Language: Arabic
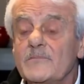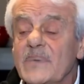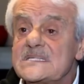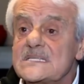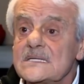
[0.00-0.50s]

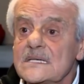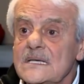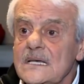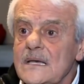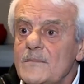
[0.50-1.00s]
بس
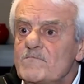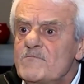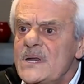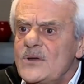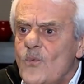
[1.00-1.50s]

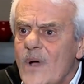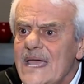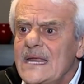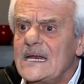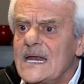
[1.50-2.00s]
من
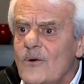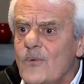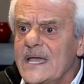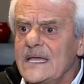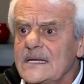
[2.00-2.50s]
وين
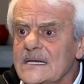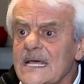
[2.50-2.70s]
لوين